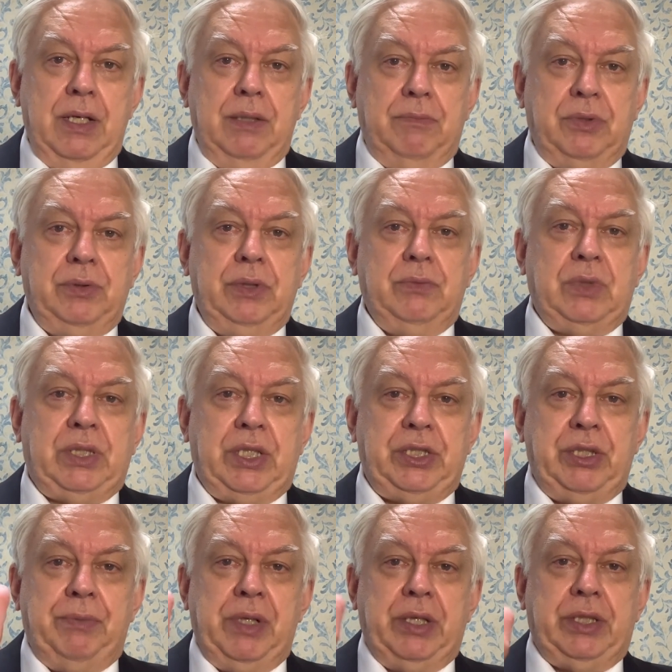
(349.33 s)
もう
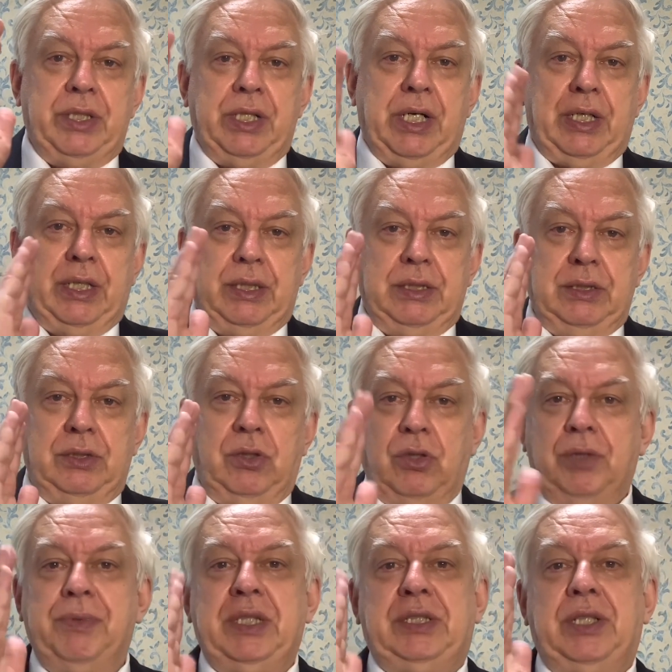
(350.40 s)
私アメリカンだから
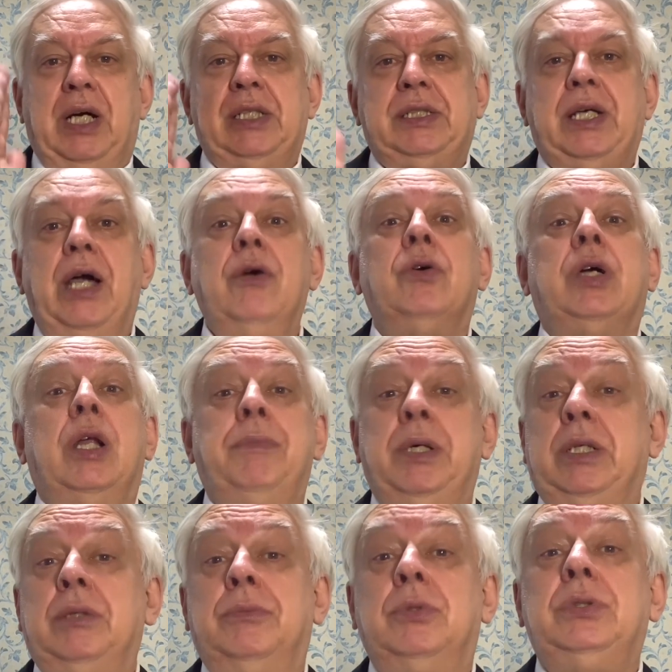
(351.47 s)
特別扱いを受けるべき
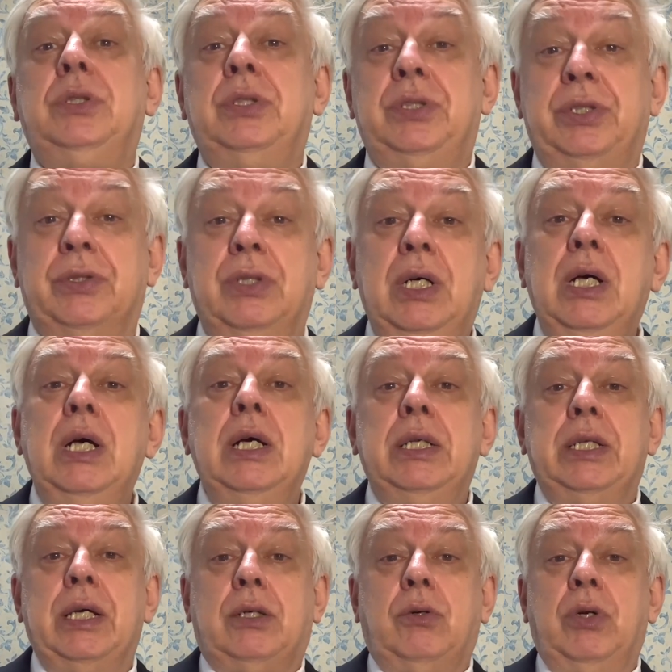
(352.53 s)
と思ってるんですよ。
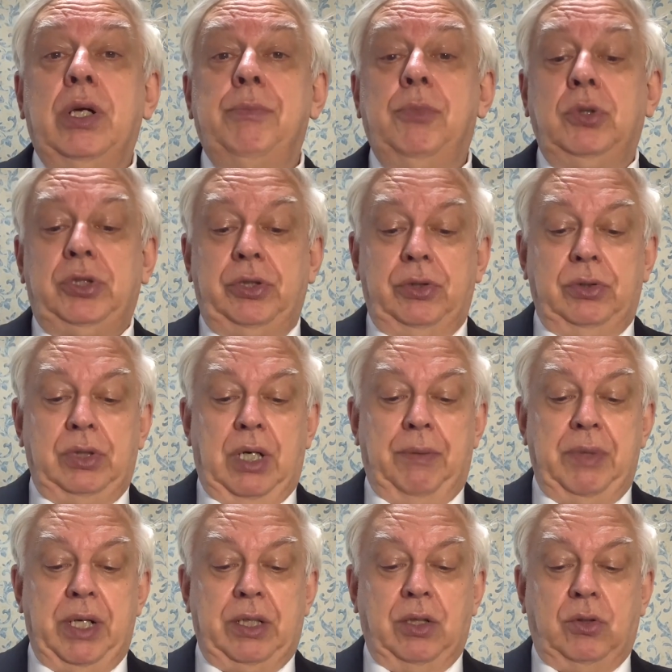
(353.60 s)
で、これもちろん
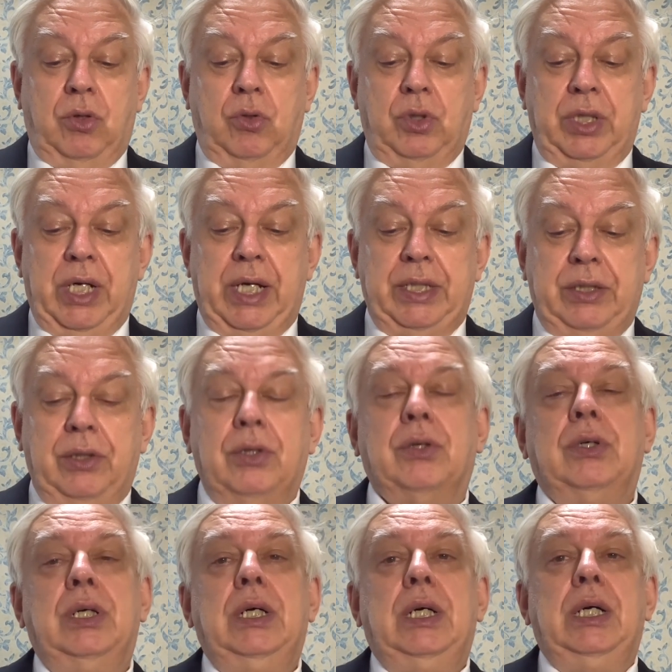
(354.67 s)
アメリカ国内
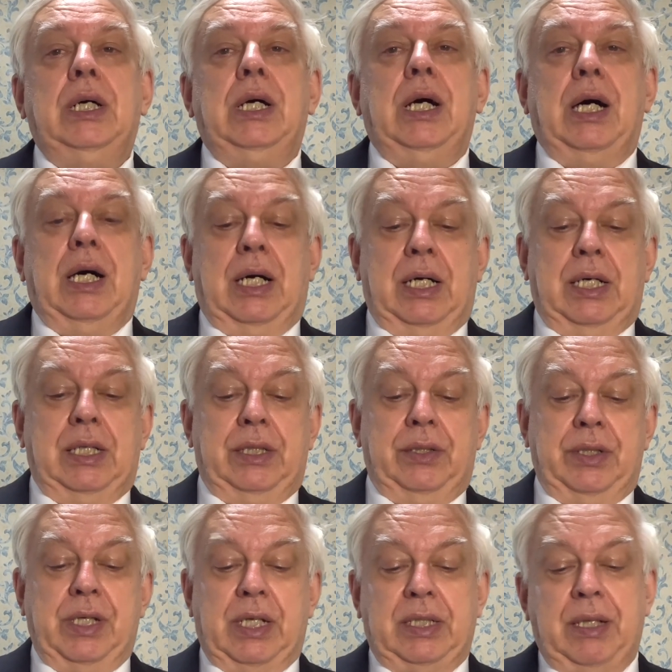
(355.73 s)
とあの
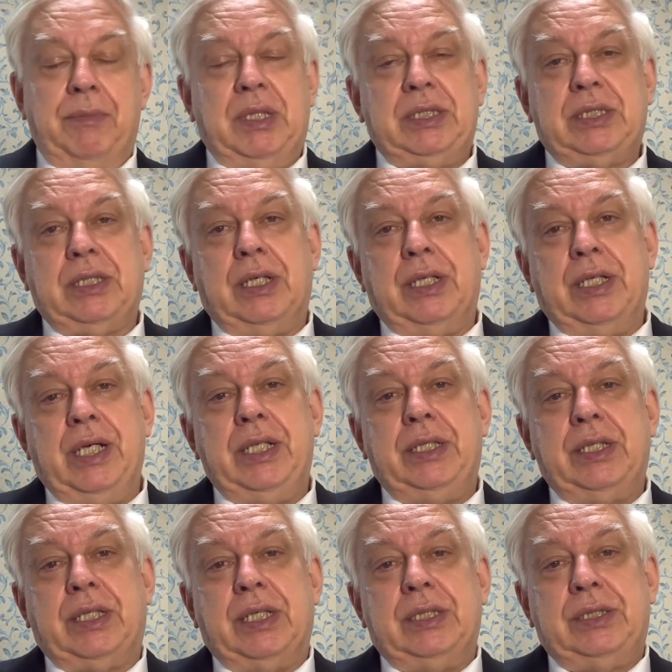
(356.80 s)
やってますからねっ
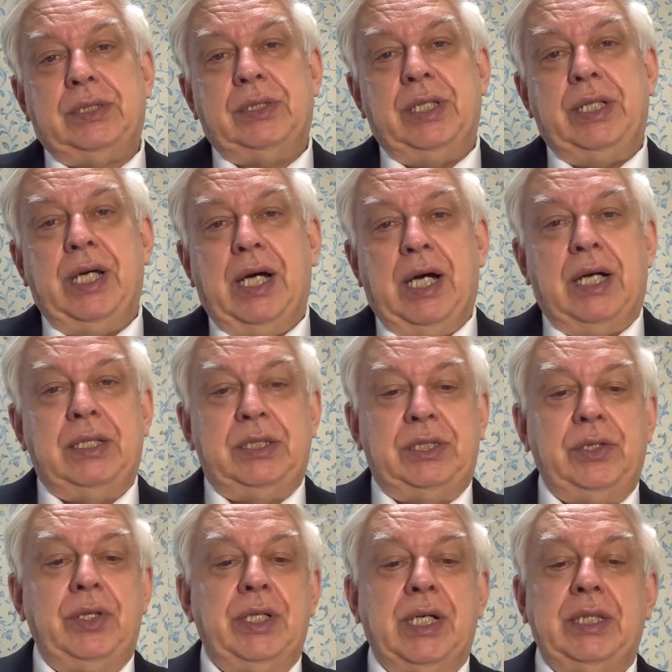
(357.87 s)
てか、それで
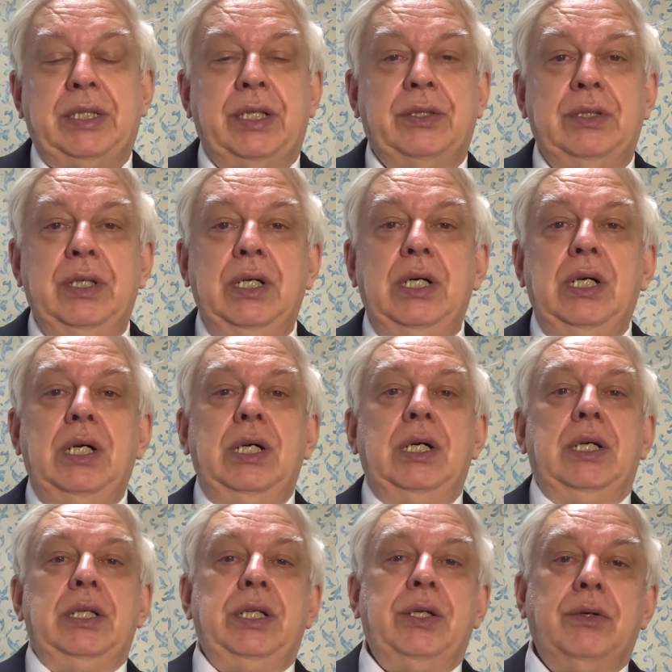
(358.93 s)
争いになってる。
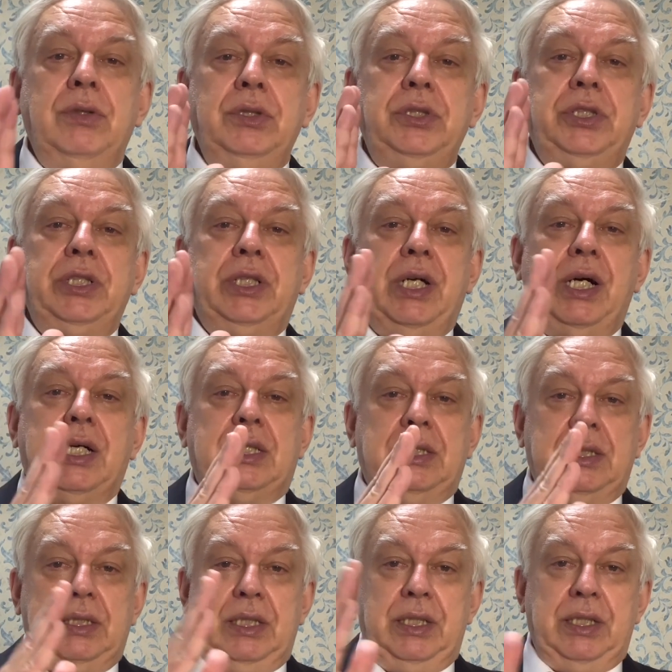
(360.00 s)
日本人が
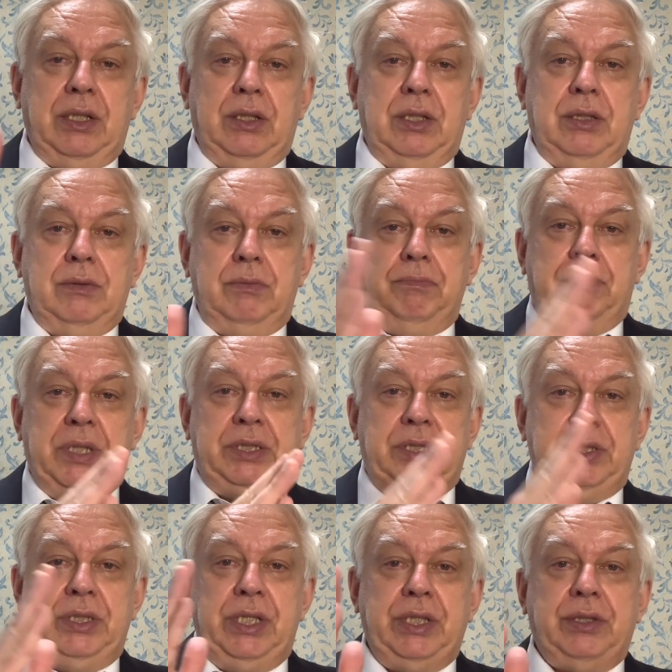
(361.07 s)

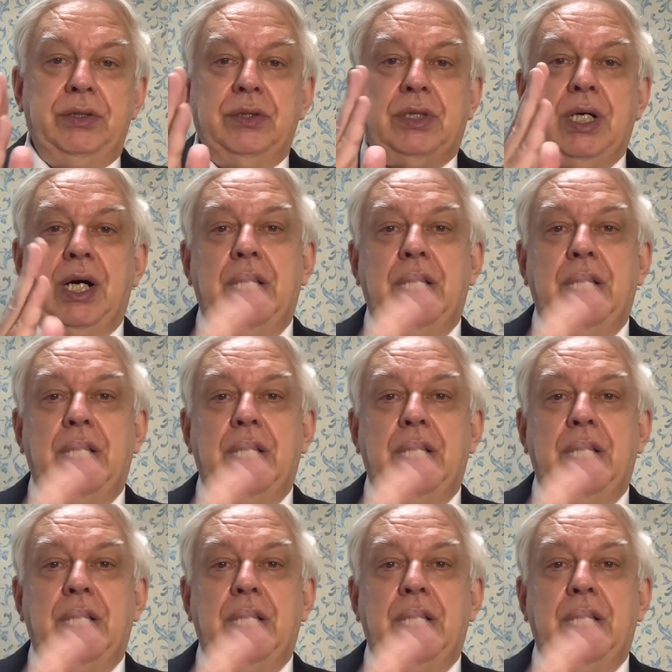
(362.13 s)
別の人の考